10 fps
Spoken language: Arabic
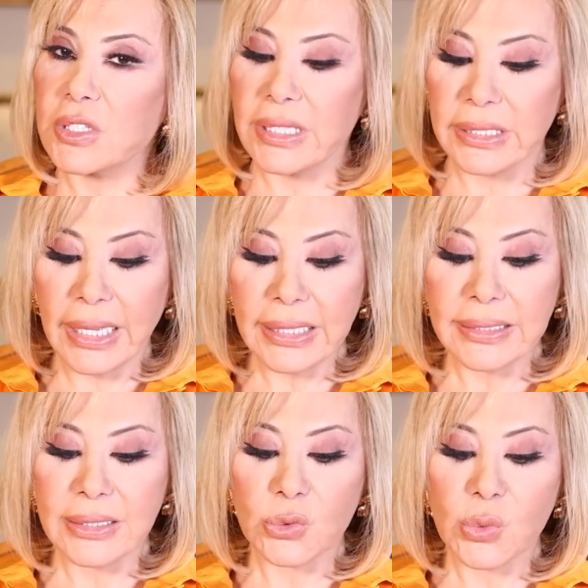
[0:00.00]
جدا
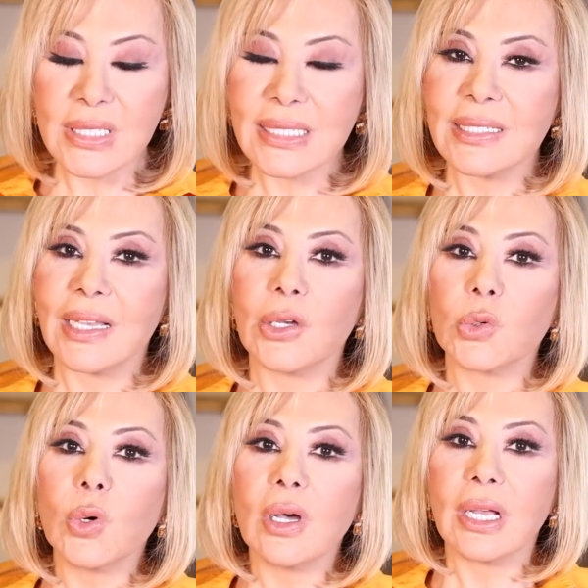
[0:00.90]
حتى توسع
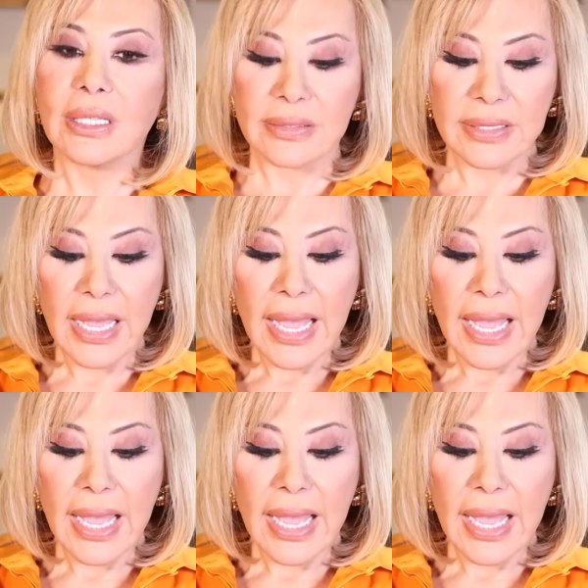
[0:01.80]
رقعة